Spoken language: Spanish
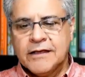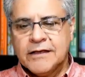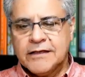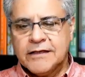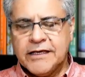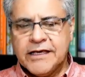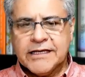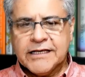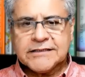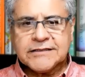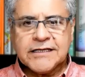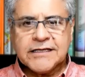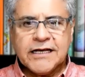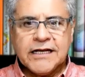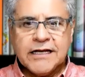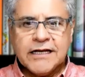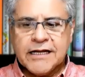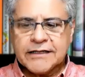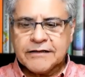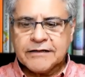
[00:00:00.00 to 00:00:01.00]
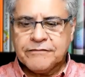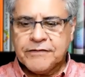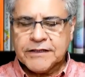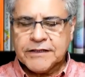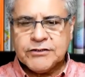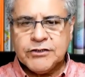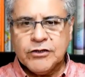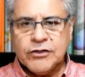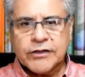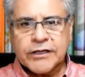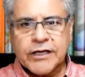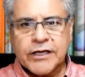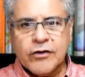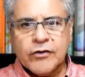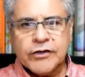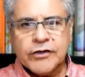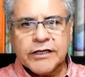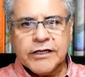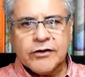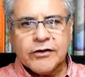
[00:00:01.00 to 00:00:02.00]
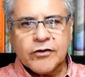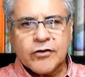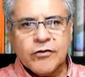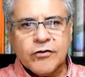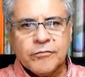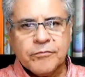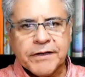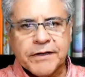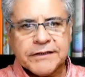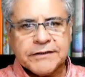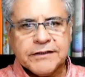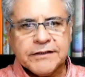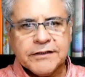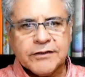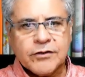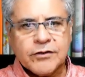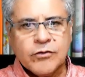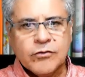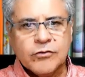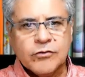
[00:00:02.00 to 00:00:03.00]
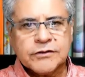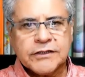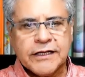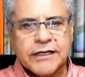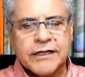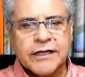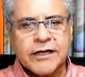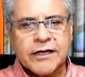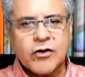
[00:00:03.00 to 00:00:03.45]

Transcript: Y esa es la reflexión que hoy quiero compartir con ustedes,